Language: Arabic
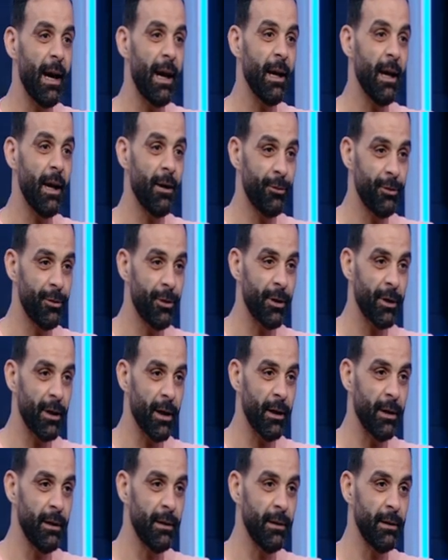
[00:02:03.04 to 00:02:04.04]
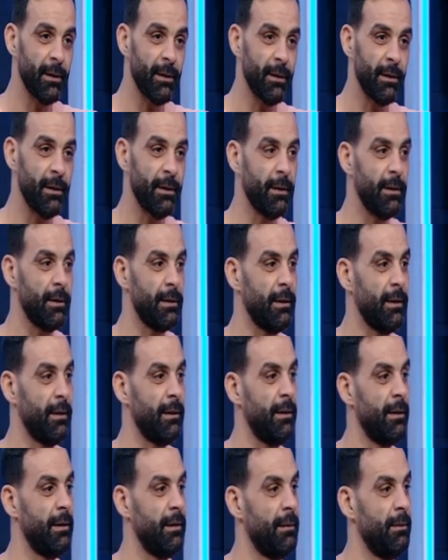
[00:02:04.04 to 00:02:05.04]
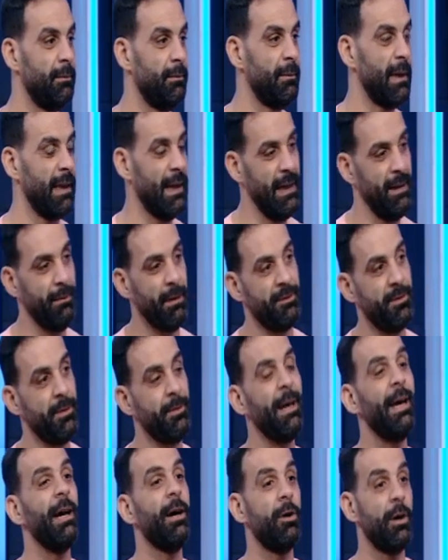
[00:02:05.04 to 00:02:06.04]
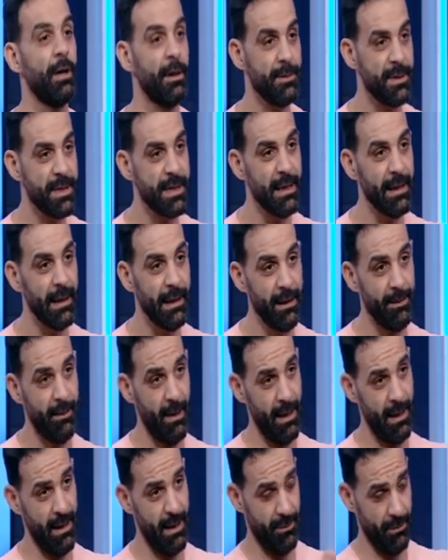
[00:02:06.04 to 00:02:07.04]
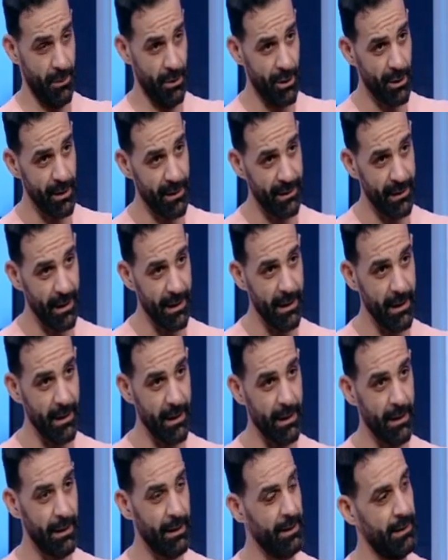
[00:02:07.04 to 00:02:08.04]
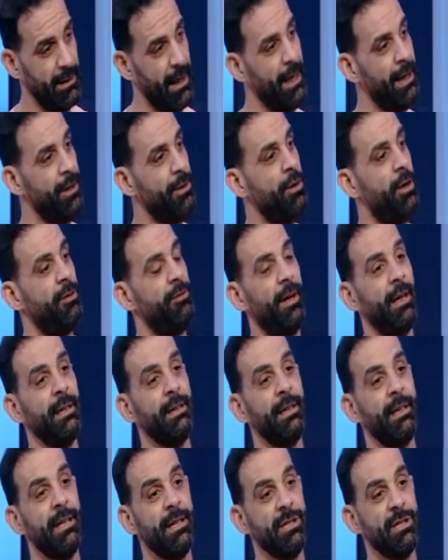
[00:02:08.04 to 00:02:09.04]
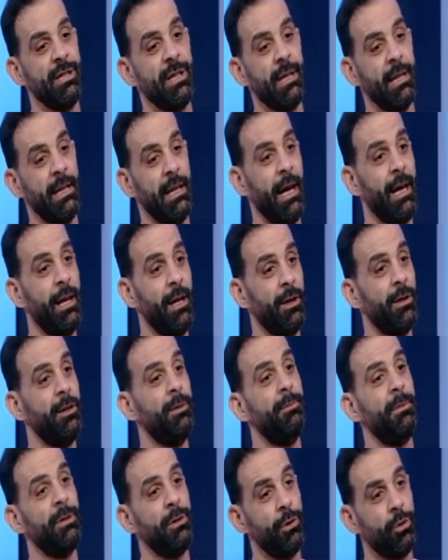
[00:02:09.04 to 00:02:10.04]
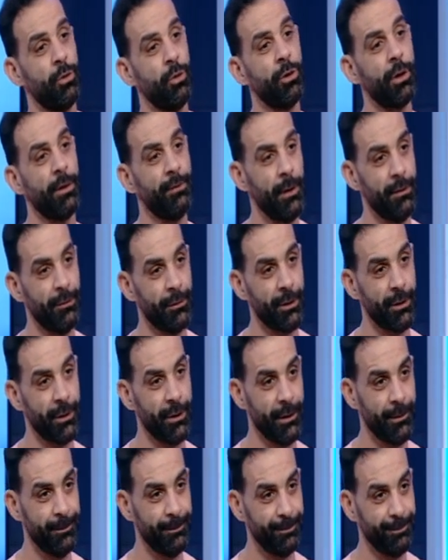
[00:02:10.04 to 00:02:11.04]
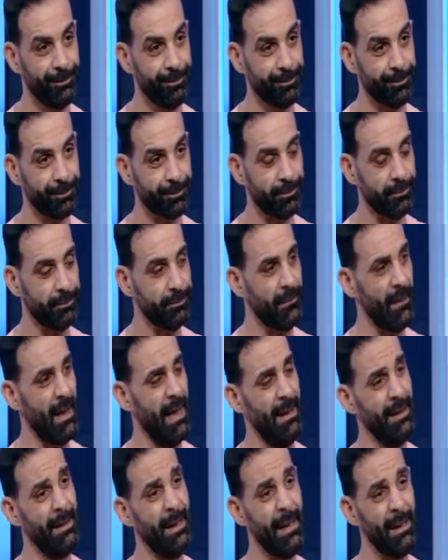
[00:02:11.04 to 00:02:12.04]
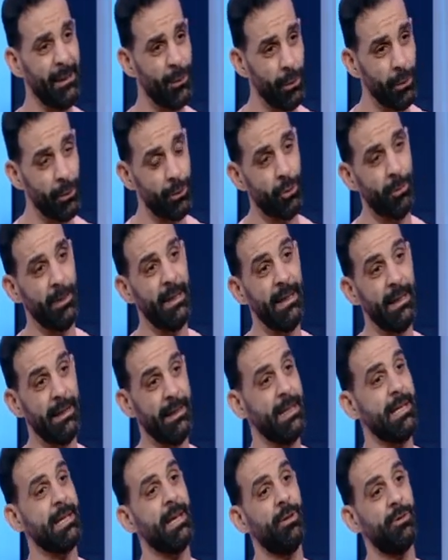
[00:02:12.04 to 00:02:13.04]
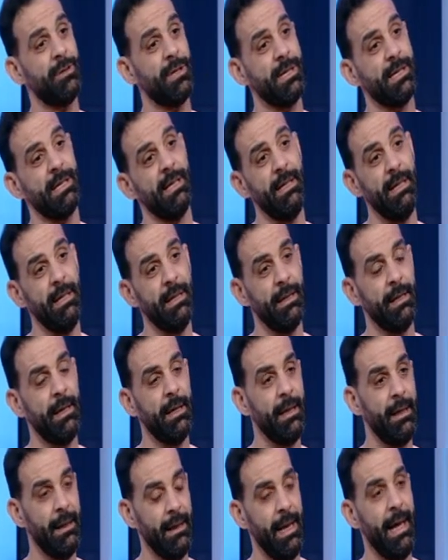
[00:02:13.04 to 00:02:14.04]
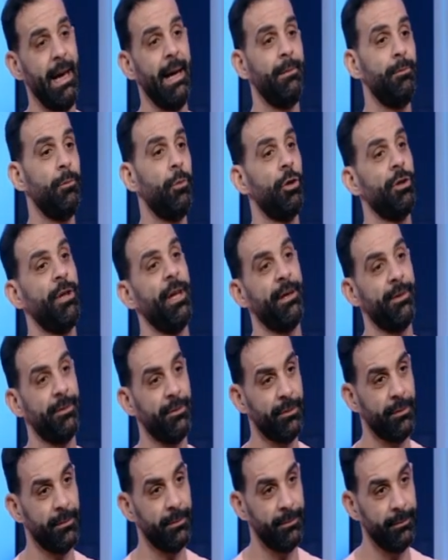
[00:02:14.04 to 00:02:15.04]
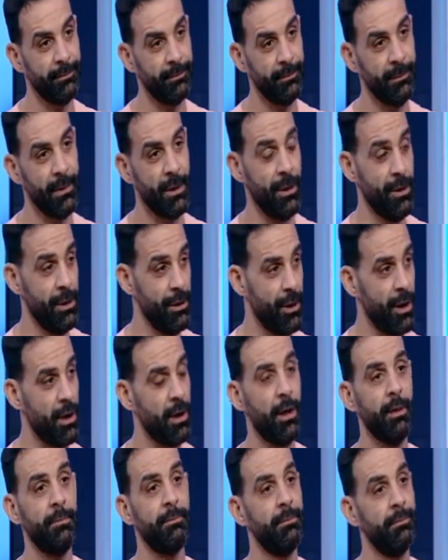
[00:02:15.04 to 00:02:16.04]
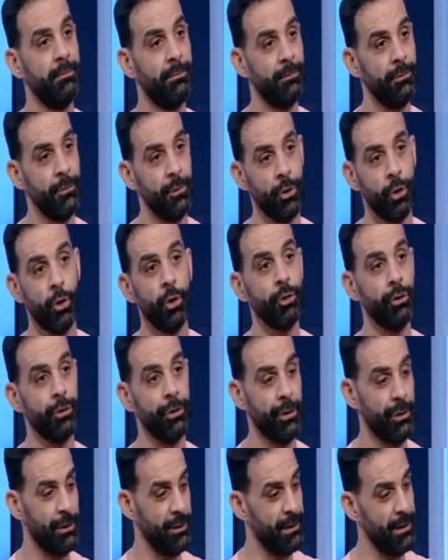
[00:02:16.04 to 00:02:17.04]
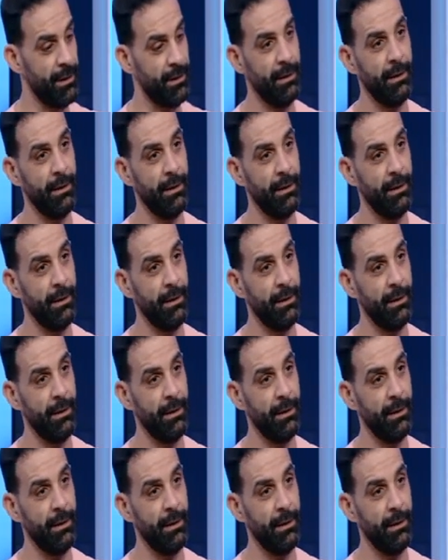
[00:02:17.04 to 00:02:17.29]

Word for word: على افريقيا بكلمك في 150 لعيب على مدار التاريخ تعال نقف عند نيجيريا اللي على قمه الكوره في افريقيا عندها 399 لاعب محترف رقم يخض منهم